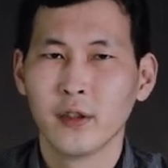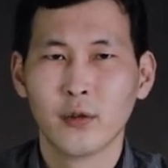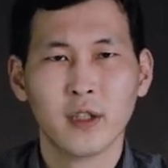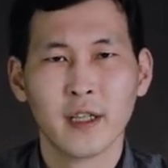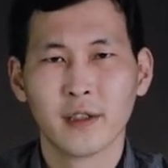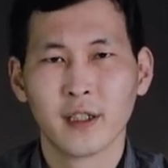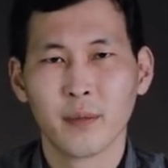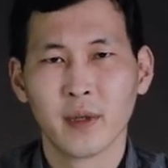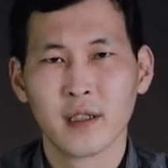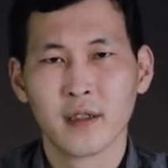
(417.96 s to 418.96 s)
Никуда не
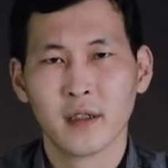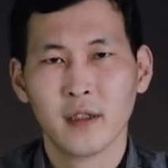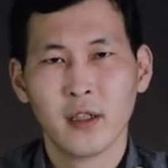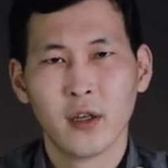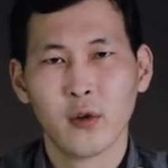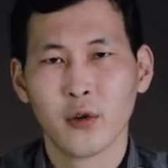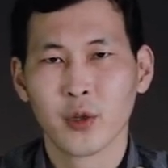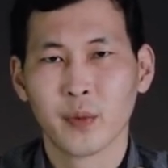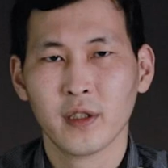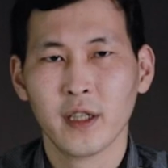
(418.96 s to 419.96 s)
торопясь,
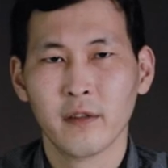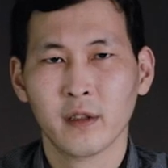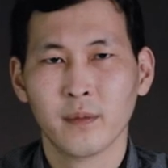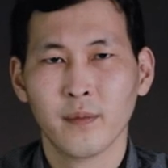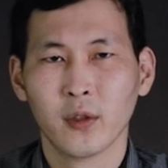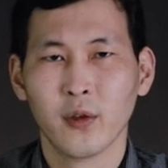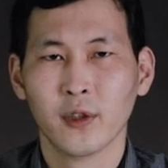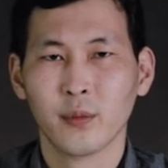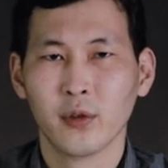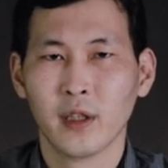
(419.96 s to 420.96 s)
лежа под деревом,
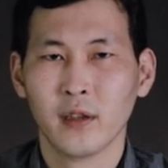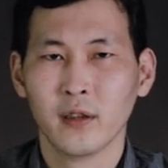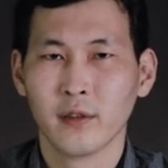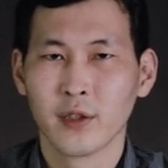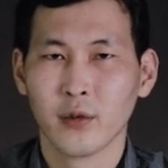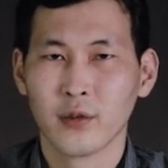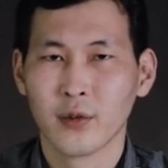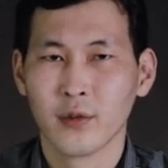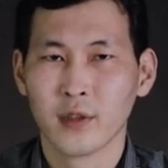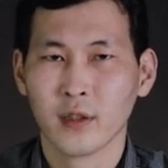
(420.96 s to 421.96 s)
он наблюдал восход
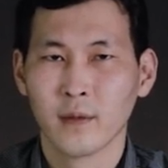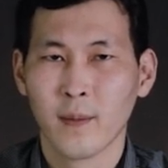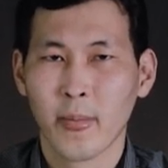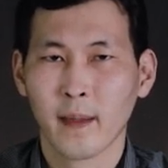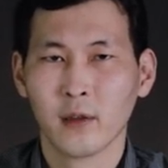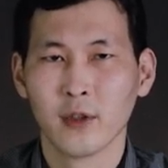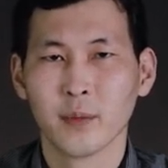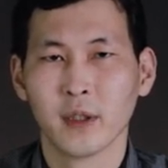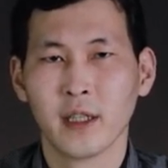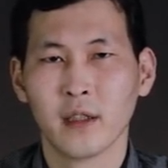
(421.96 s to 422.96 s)
солнца. Он
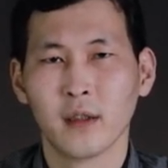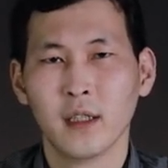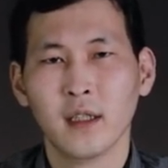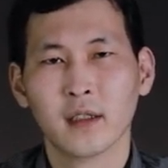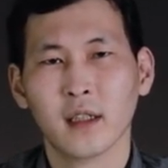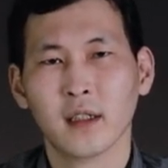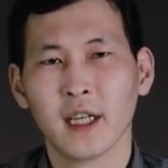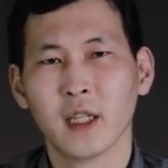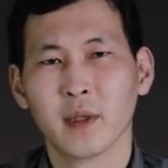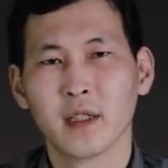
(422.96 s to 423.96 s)
смотрел, как
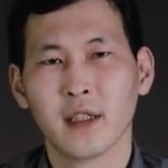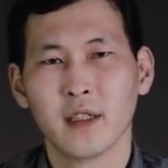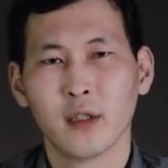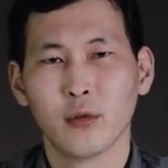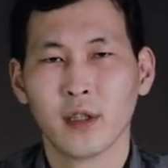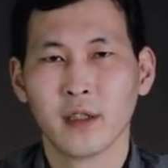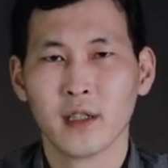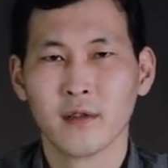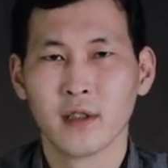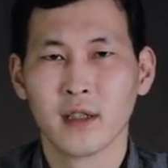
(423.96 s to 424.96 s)
тает последняя утренняя